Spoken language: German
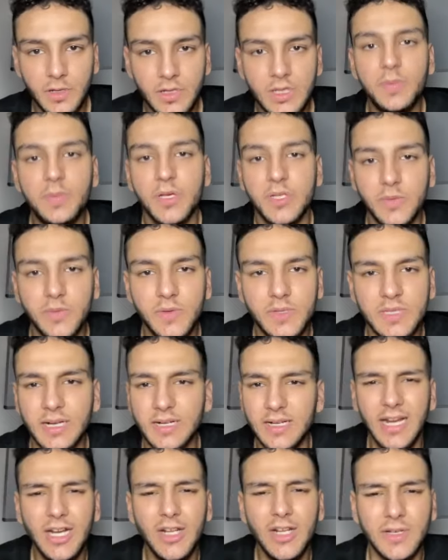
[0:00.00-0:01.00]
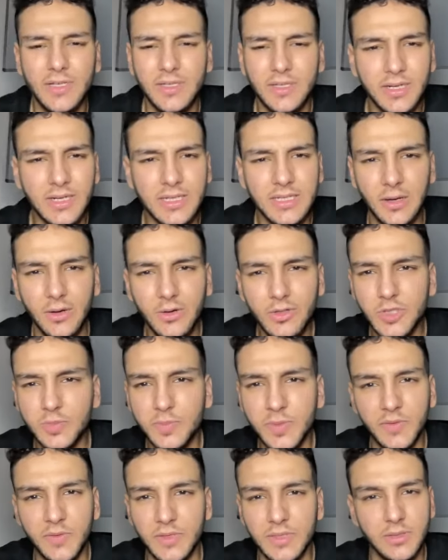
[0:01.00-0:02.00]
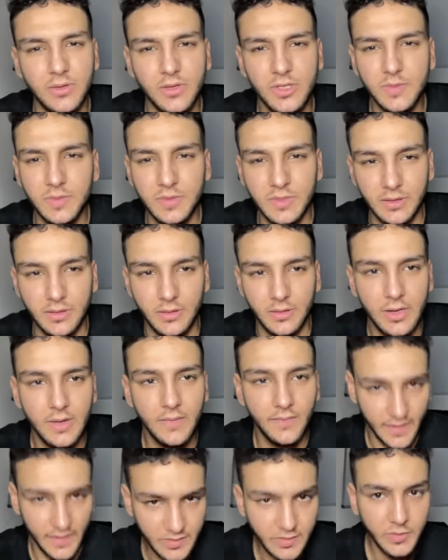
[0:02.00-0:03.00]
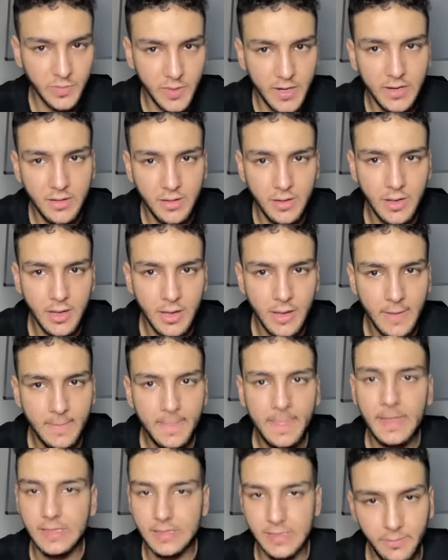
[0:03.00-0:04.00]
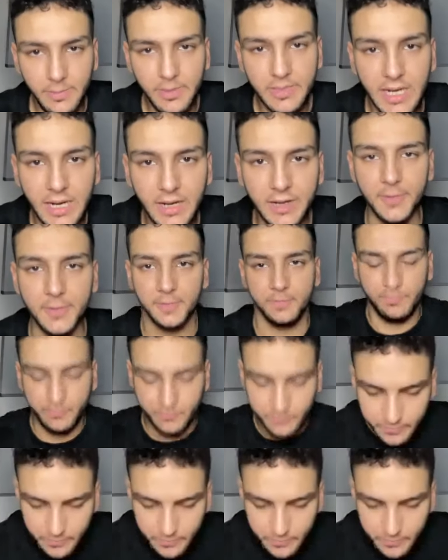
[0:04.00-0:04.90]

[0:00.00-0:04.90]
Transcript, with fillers: Die Person wird sagen, hey, du warst ja gestern auch zu spät, was ist los mit dir? Weißt du, was ich meine? Simple Sache.